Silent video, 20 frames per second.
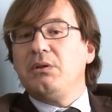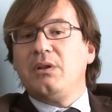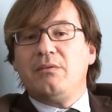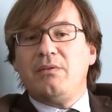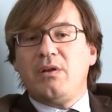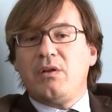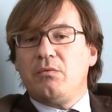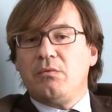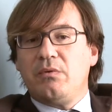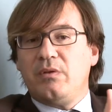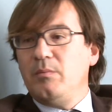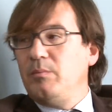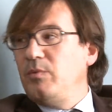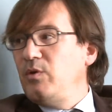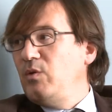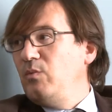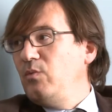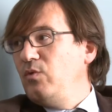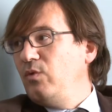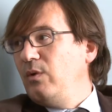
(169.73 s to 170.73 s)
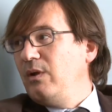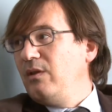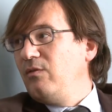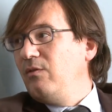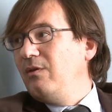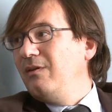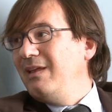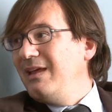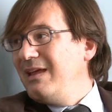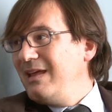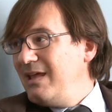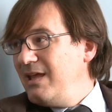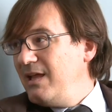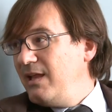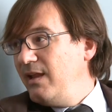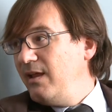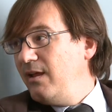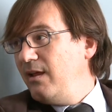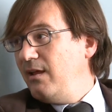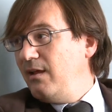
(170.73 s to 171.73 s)
attraverso una semplice misurazione dei
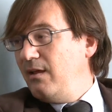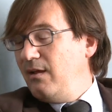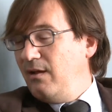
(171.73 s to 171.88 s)
chili